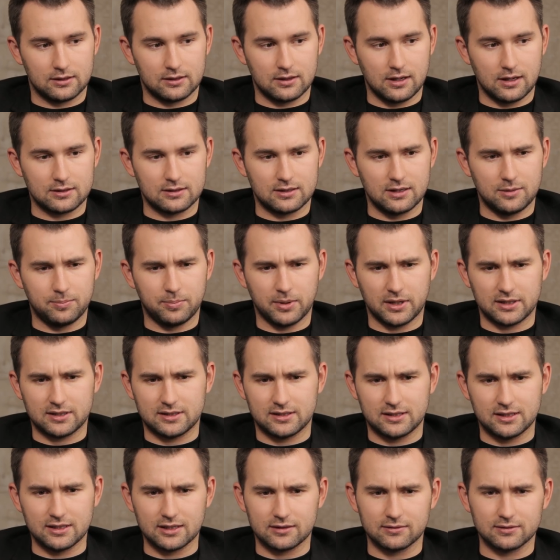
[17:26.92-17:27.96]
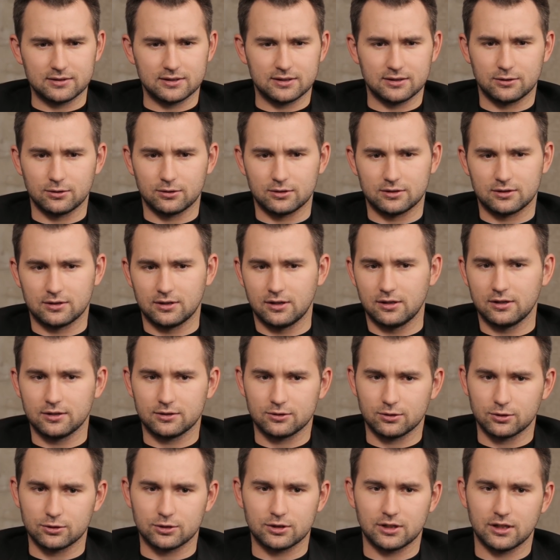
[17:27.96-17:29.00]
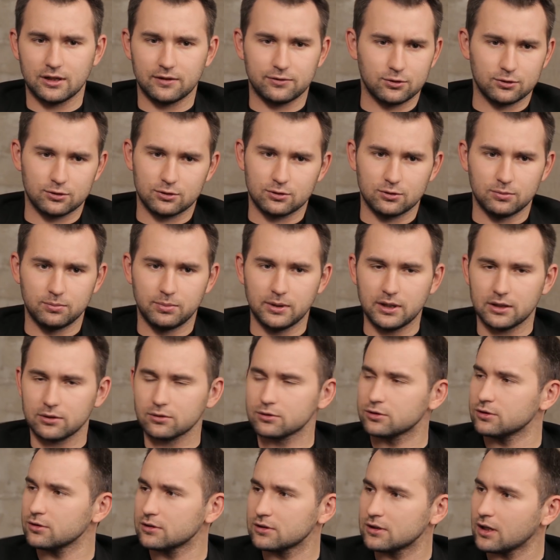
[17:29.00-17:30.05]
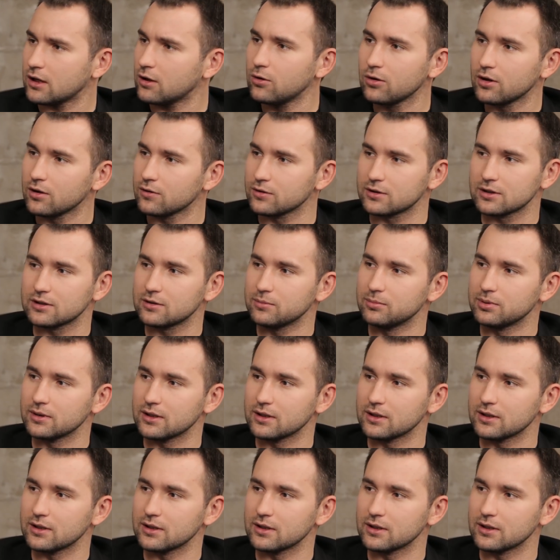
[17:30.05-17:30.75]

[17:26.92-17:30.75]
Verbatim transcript: как телепортироваться, то есть или с точки А в точку Б. Ну, что-то такое вот это